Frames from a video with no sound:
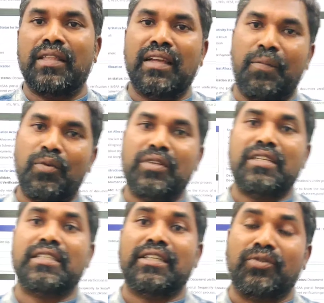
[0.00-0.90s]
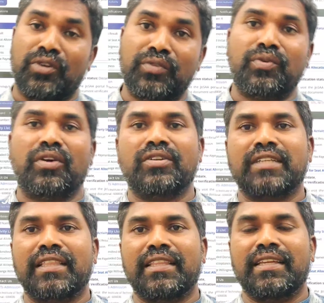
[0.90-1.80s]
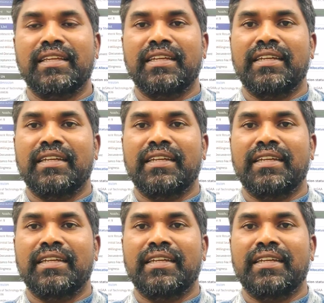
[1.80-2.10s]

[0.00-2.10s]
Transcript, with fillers: లేదా అప్లోడ్ చేసి ట్వంటీ ఫోర్ అవర్స్ అయింది